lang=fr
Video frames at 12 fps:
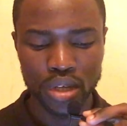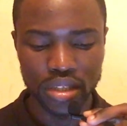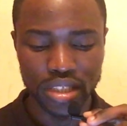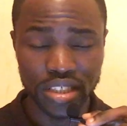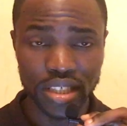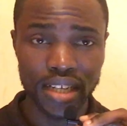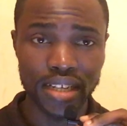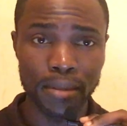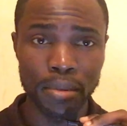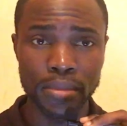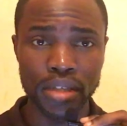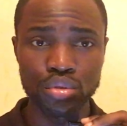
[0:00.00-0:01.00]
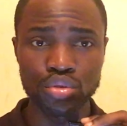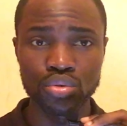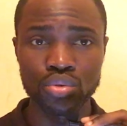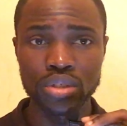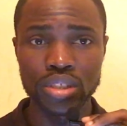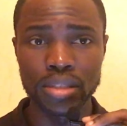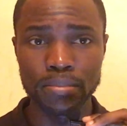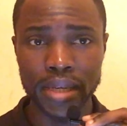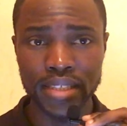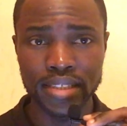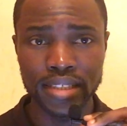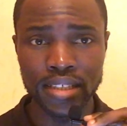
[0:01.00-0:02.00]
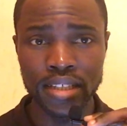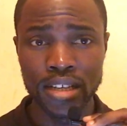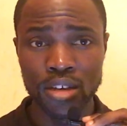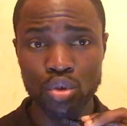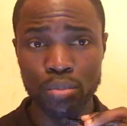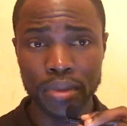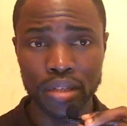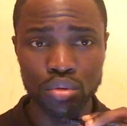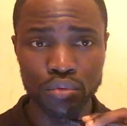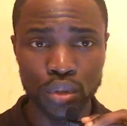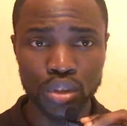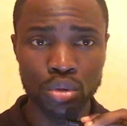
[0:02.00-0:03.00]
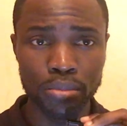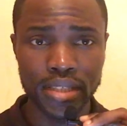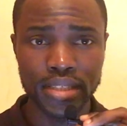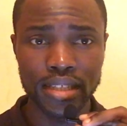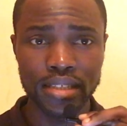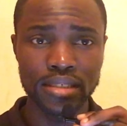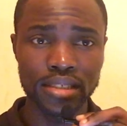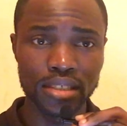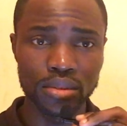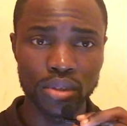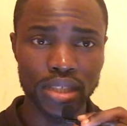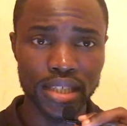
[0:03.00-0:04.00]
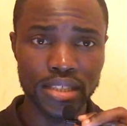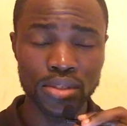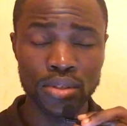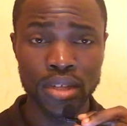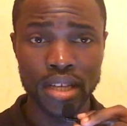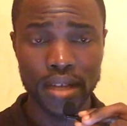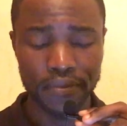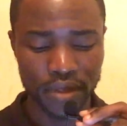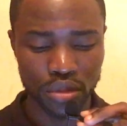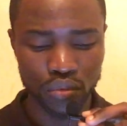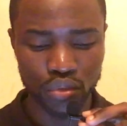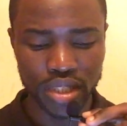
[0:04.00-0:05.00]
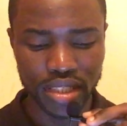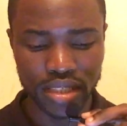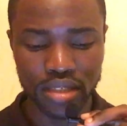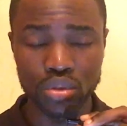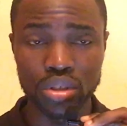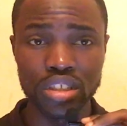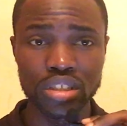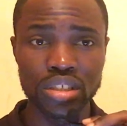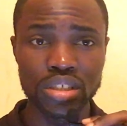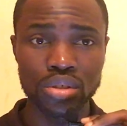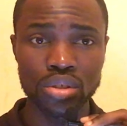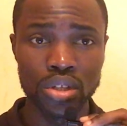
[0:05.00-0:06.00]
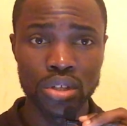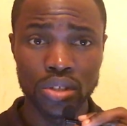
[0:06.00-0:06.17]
Déjà, la première des choses, c'est de passer auprès de votre ambassade qui est en Grèce afin de vous inscrire au registre